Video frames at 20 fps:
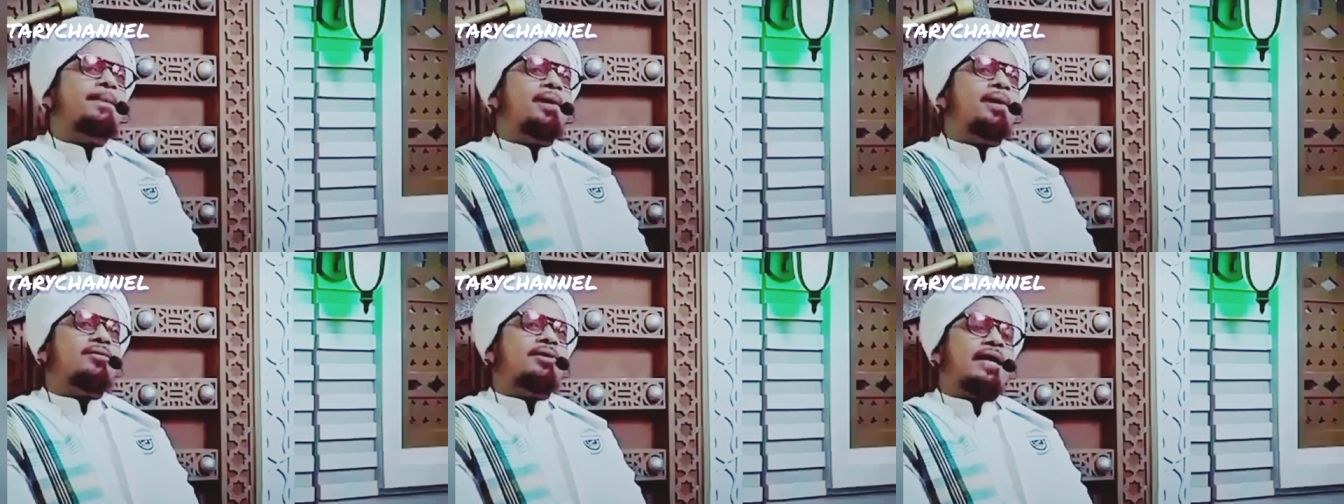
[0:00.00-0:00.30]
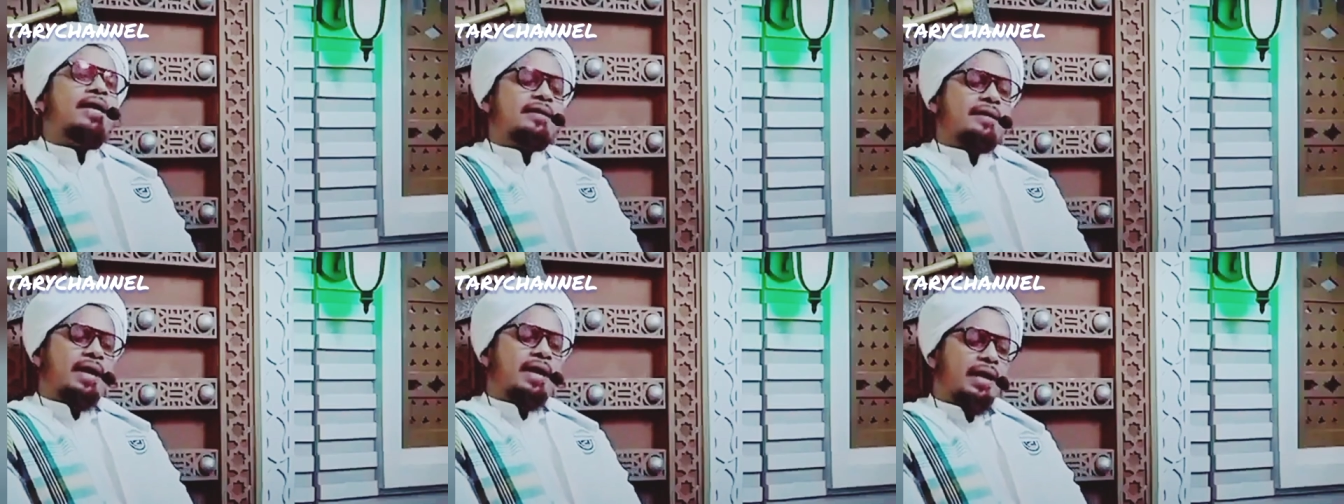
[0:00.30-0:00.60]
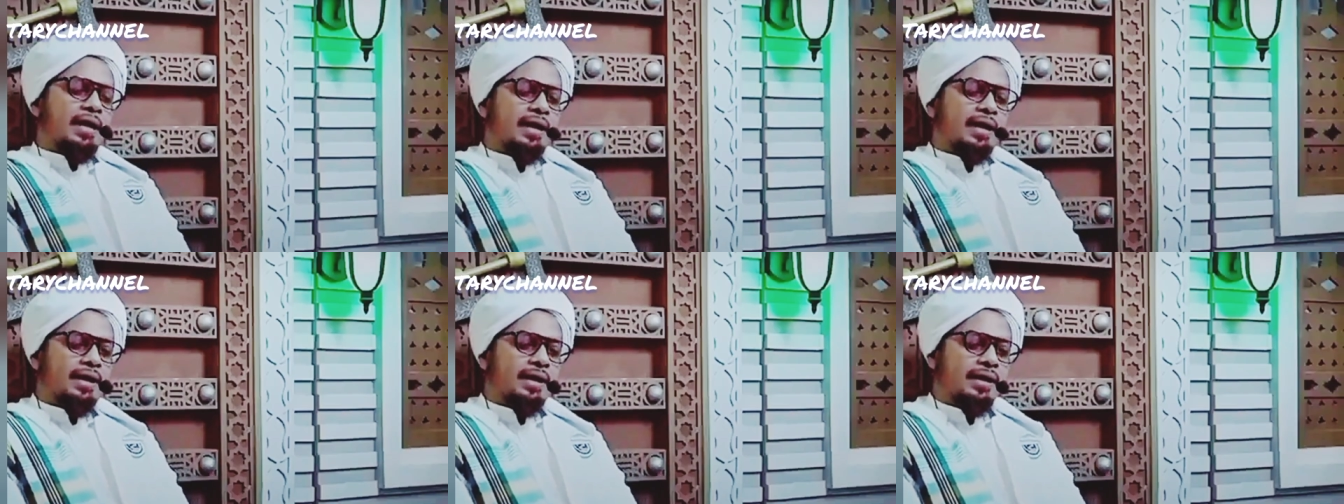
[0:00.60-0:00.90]
apa
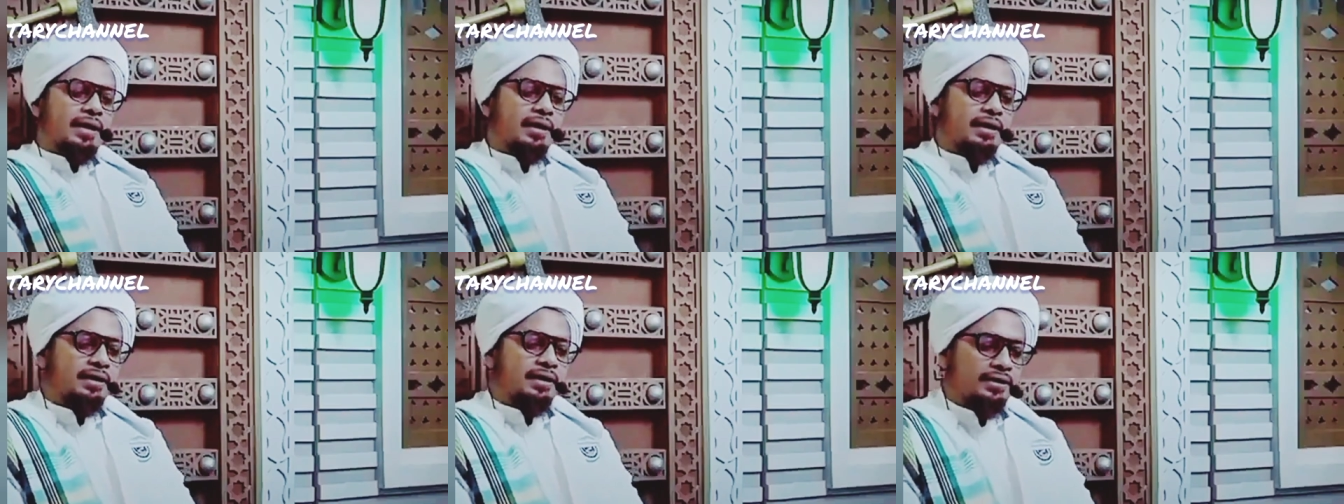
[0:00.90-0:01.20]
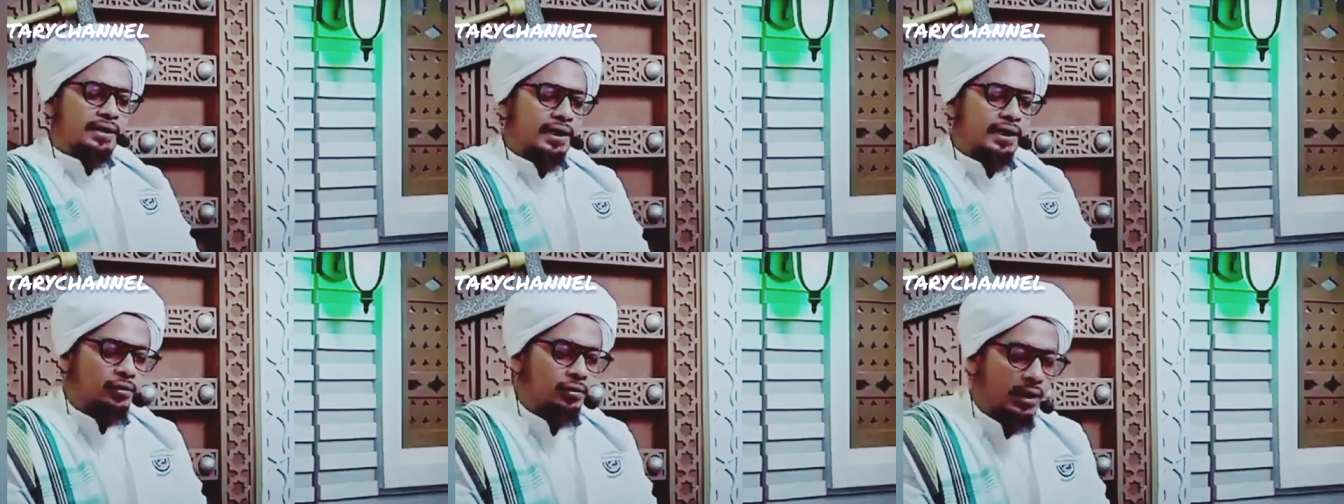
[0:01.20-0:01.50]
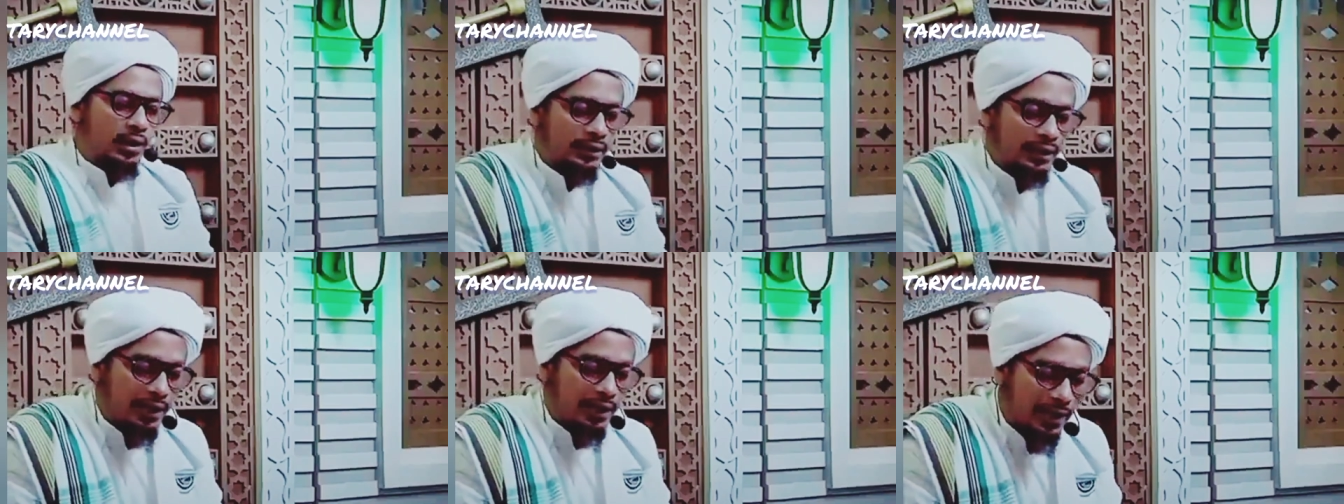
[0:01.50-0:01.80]
gunanya
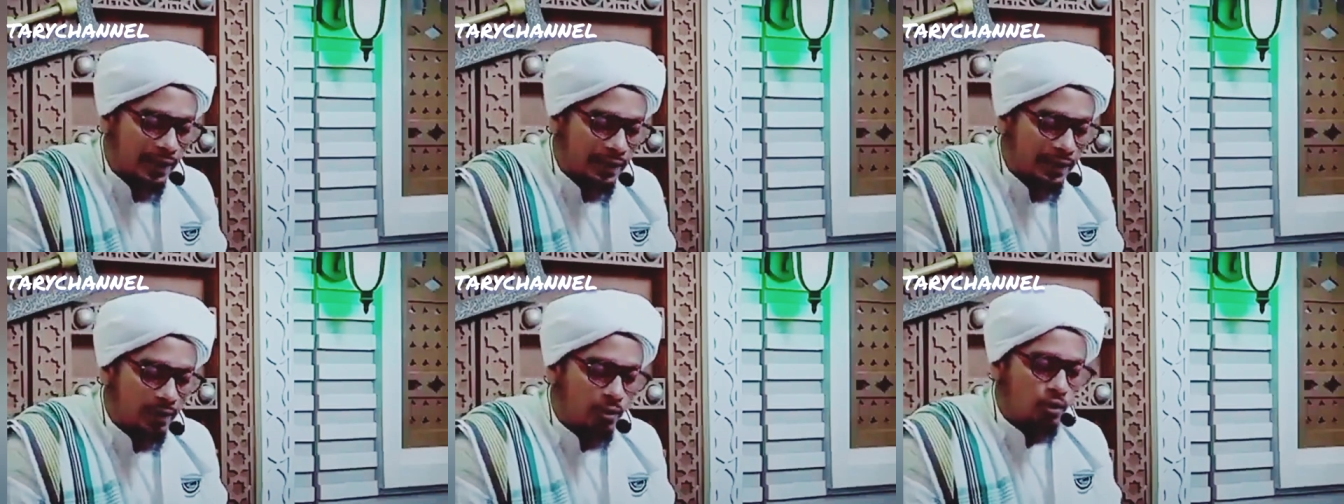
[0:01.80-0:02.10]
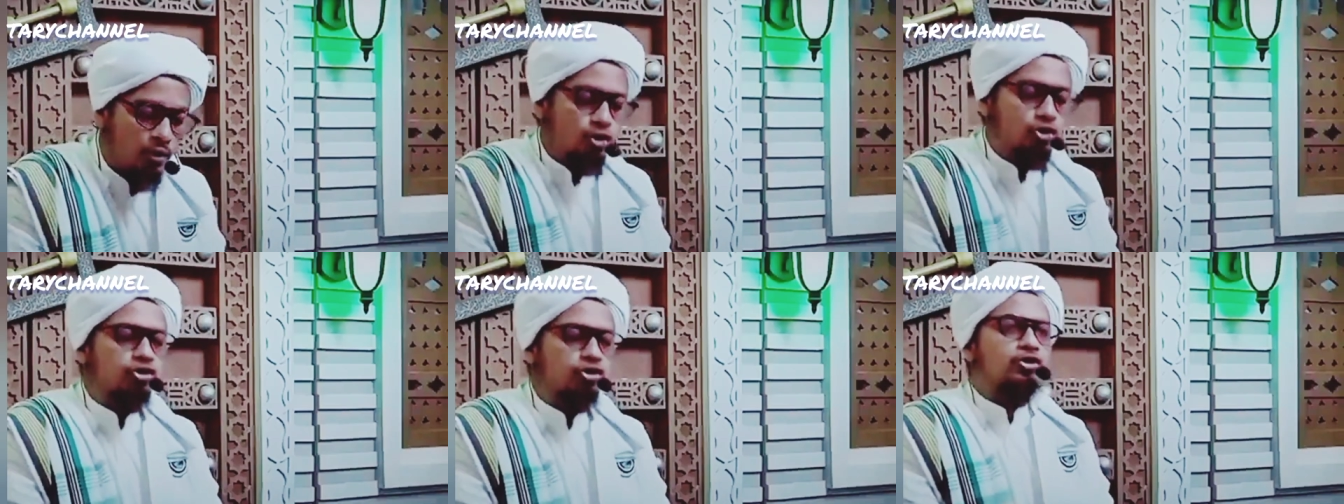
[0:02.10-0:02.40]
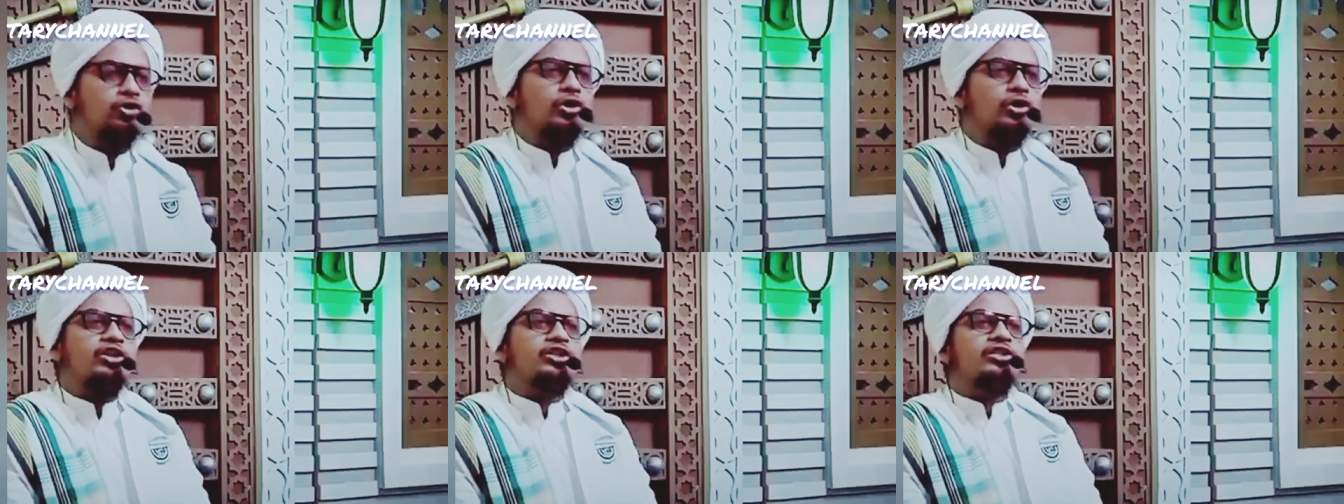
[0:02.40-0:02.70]
yaitu adalah
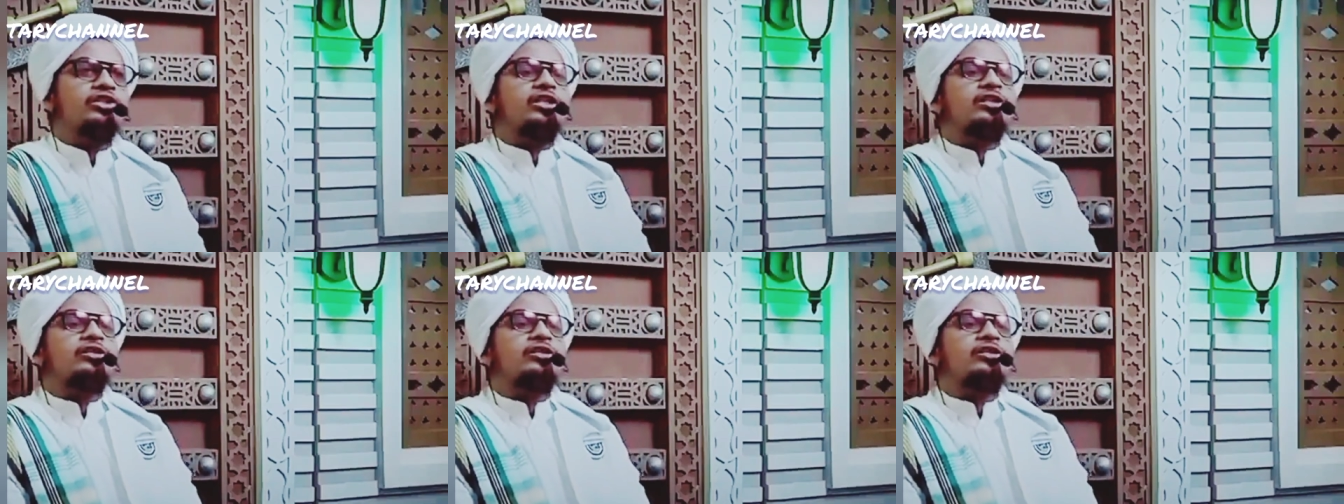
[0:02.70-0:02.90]
untuk